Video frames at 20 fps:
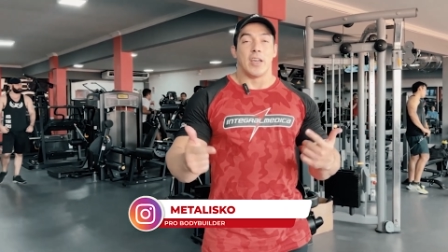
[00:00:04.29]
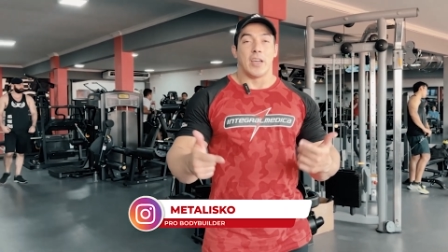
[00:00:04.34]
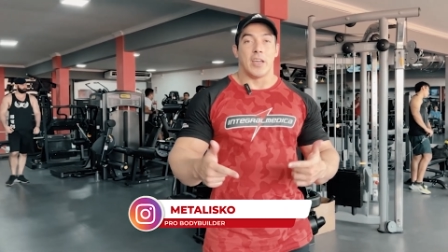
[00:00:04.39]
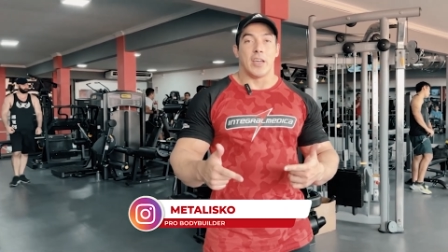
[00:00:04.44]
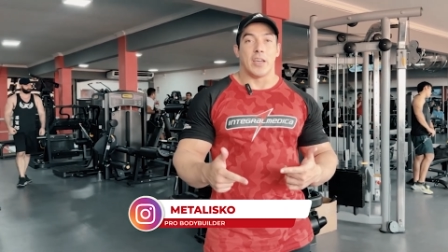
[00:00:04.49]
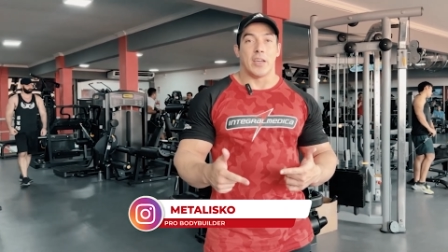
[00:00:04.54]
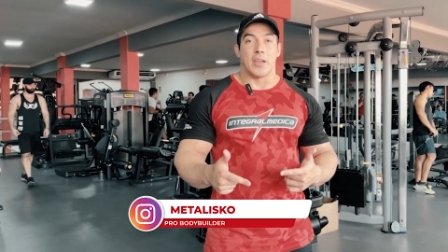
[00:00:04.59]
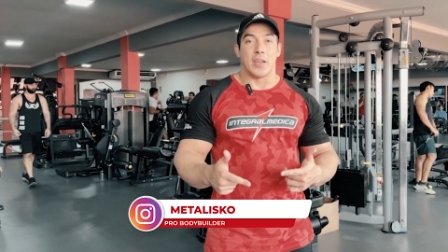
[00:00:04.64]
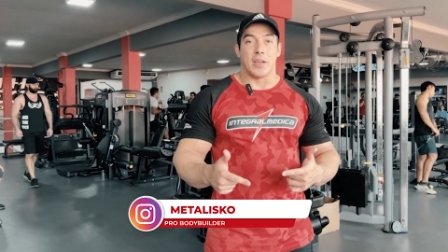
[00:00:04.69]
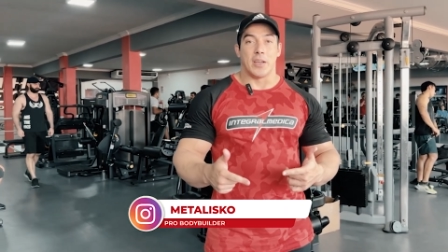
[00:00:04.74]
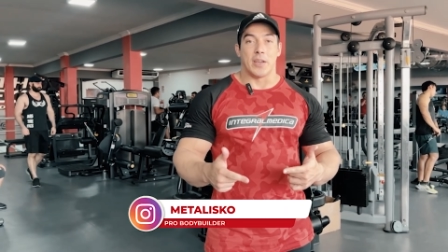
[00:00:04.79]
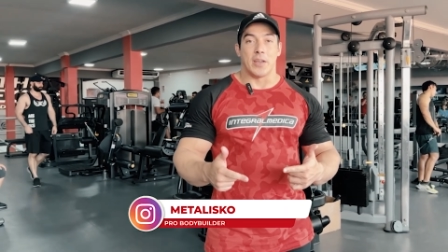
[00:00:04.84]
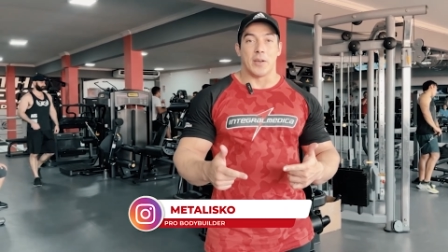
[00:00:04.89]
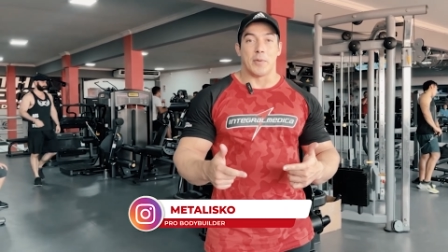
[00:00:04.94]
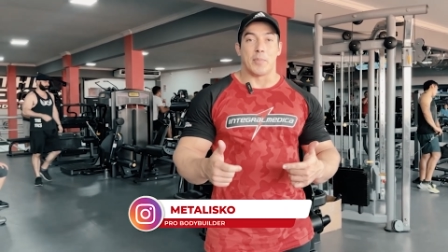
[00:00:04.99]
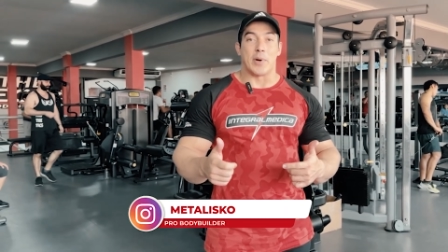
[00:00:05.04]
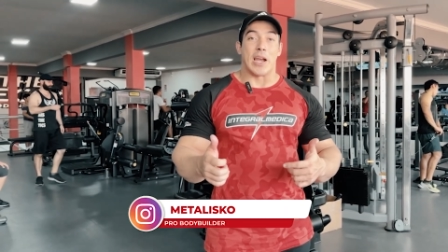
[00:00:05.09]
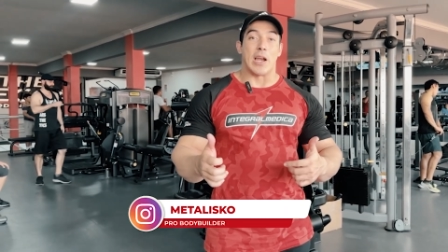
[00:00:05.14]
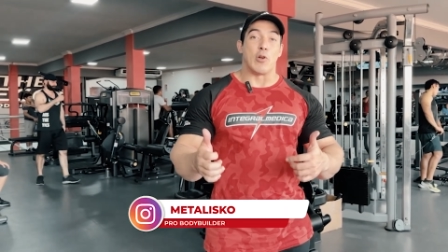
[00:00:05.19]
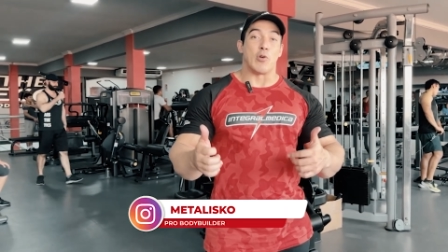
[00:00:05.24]

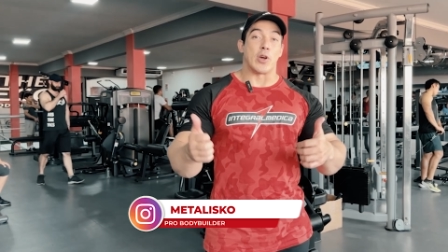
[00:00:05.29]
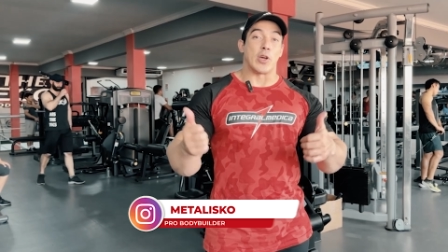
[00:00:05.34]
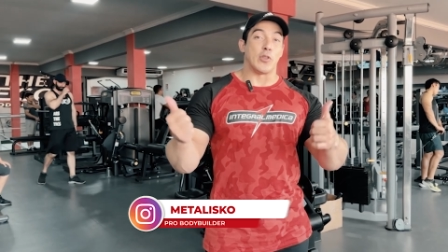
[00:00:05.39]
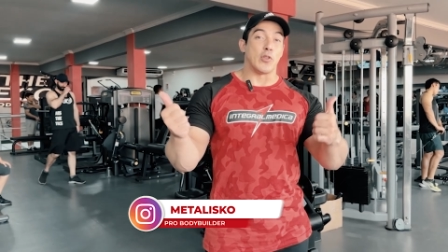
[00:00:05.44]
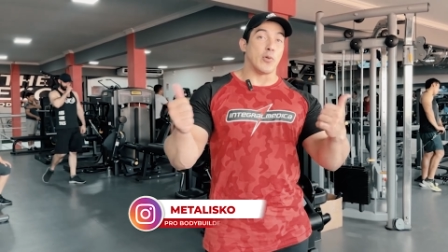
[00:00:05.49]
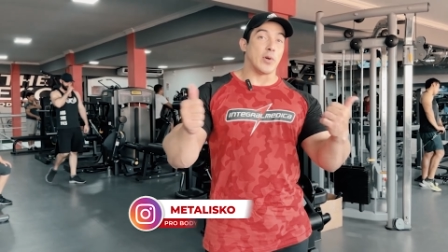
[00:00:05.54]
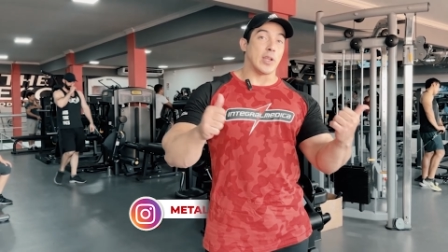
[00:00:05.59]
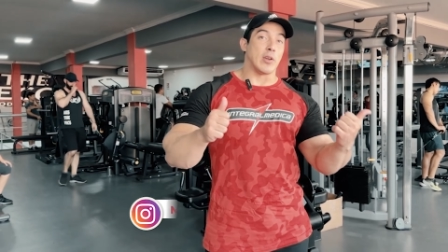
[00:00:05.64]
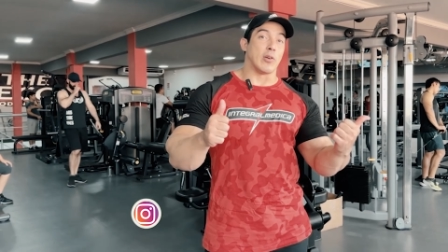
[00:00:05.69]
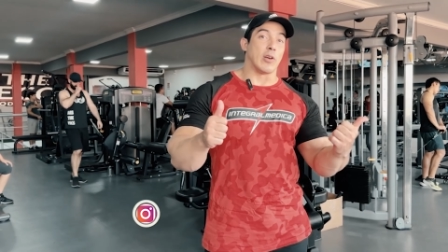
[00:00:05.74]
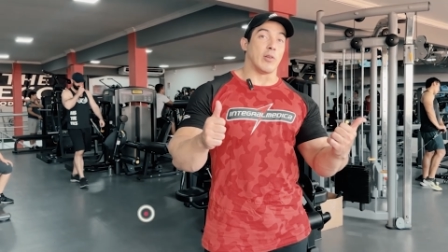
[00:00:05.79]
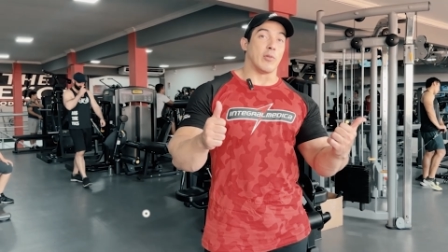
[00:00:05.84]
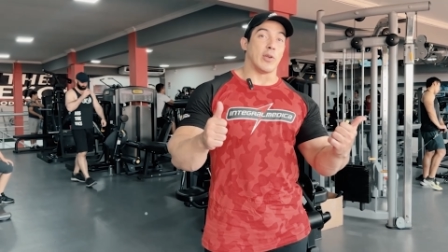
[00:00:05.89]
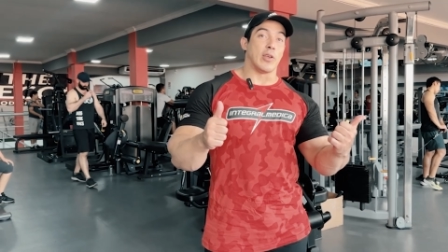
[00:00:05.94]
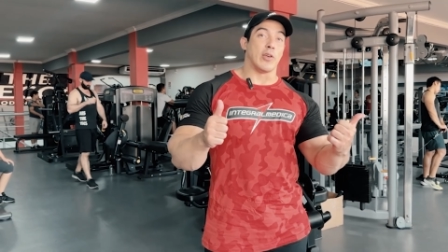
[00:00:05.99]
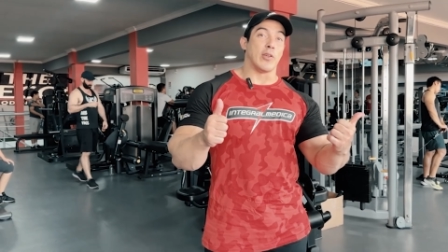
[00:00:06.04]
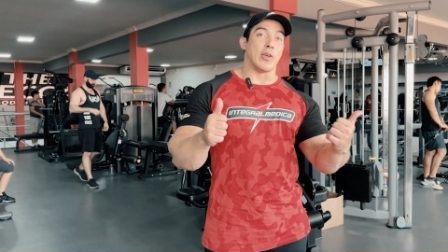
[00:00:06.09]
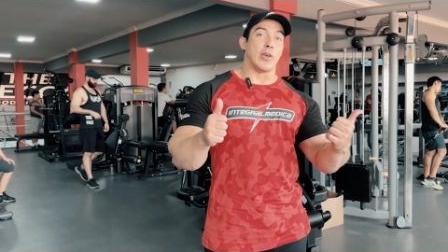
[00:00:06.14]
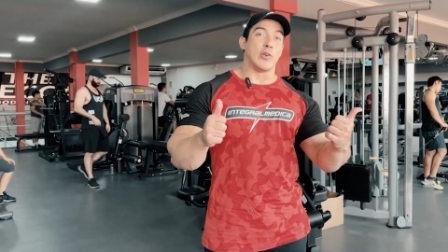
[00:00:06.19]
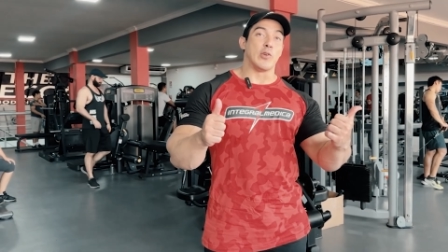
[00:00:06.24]
Eh, para los que no vieron el
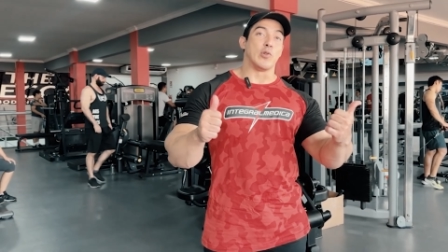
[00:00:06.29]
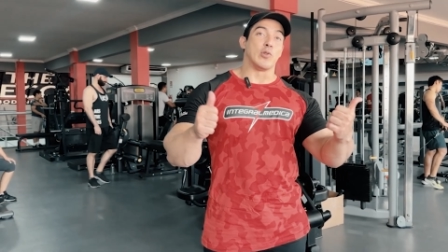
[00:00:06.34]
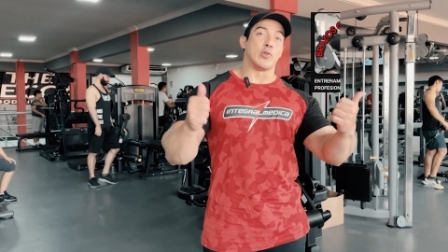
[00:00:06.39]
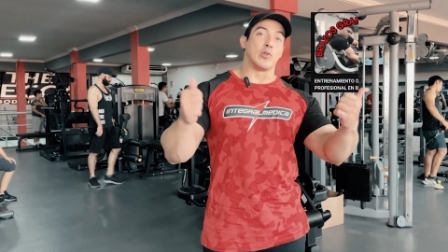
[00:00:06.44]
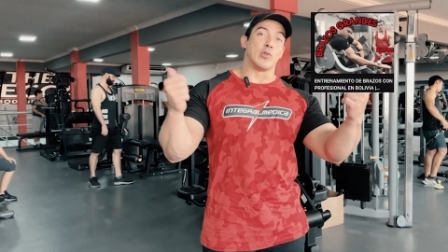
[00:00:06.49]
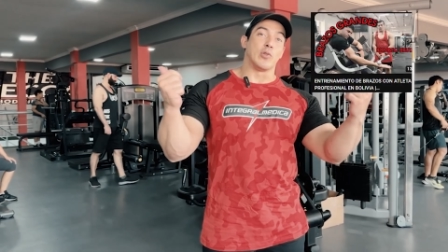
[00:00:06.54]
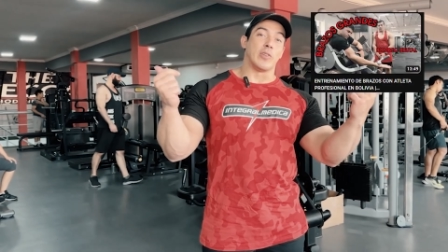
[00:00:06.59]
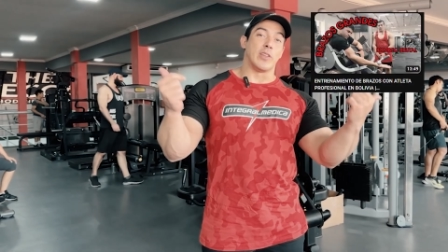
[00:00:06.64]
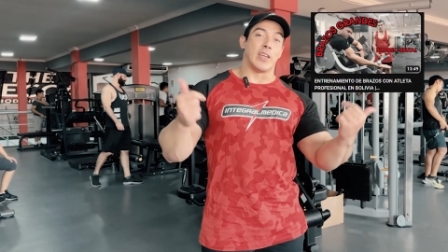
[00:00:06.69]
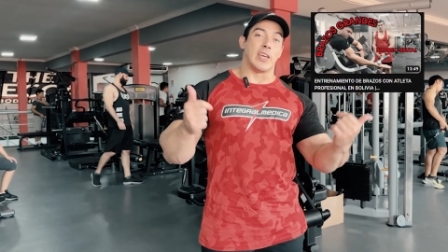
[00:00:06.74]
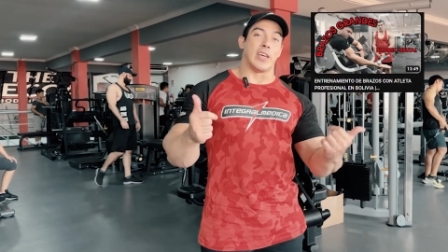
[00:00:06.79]
video de YouTube